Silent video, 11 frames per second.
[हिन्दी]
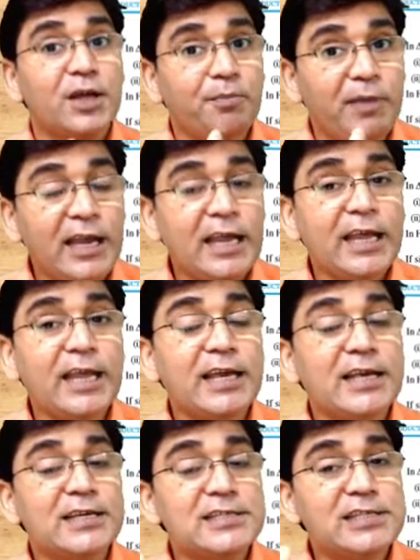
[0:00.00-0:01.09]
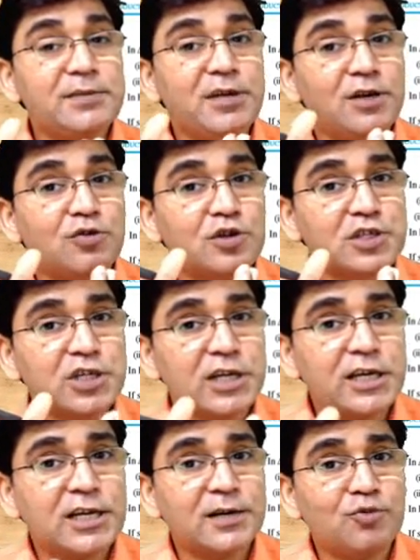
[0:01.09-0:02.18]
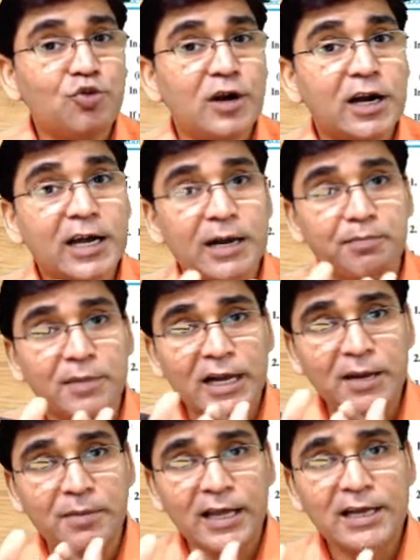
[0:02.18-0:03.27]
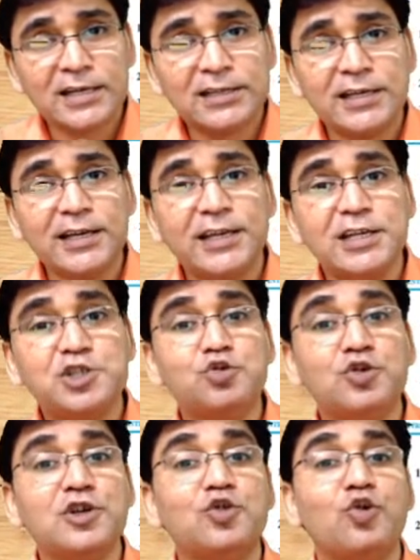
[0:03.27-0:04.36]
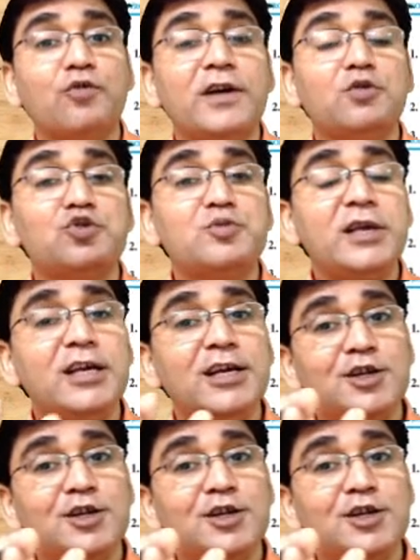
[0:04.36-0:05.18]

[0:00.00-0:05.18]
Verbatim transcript: मीनिंग ये किसी भी कांस्टेंट टर्म को अगर आप मल्टीप्लाई करते हैं रेशियो के दोनों वैल्यूज में